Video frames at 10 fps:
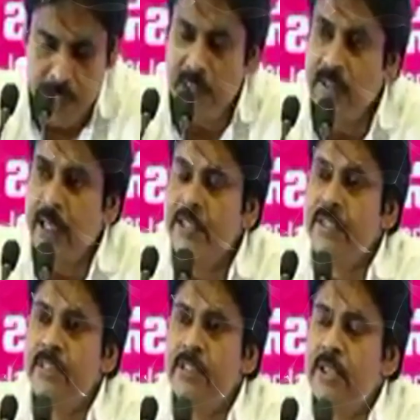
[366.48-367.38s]
అందుకని
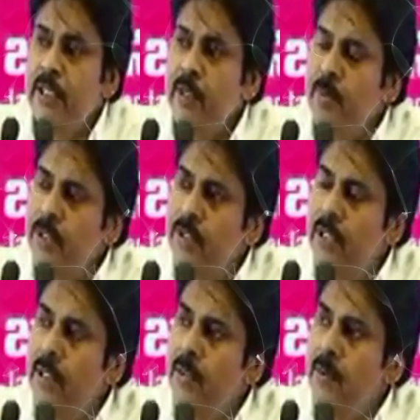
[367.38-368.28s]
దయచేసి దీన్ని
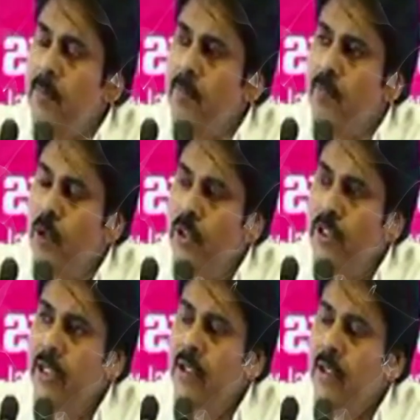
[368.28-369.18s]
ప్రతి
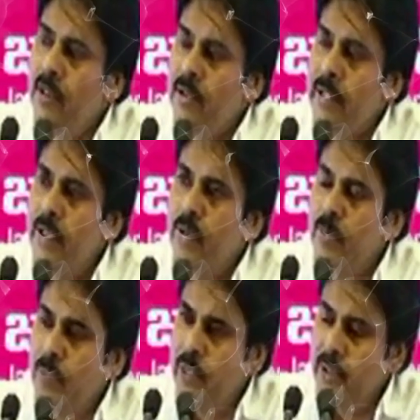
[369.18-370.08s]
పొలిటికల్ నేను
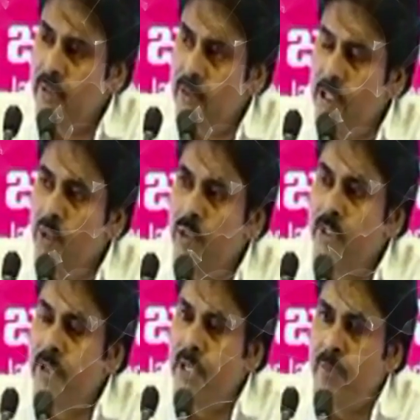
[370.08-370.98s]
అప్పుడు నేను
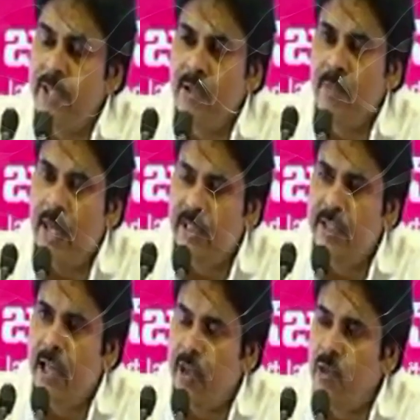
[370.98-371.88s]
నల్గొండలో నేను పడిన బాధ
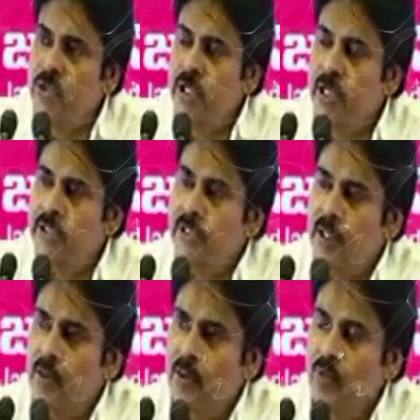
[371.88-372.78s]
ఇదే ఆ రోజున
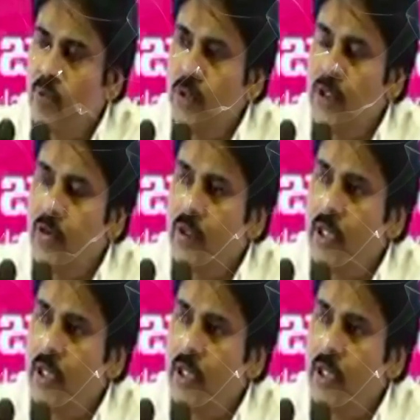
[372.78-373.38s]
చిన్న ఊర్లో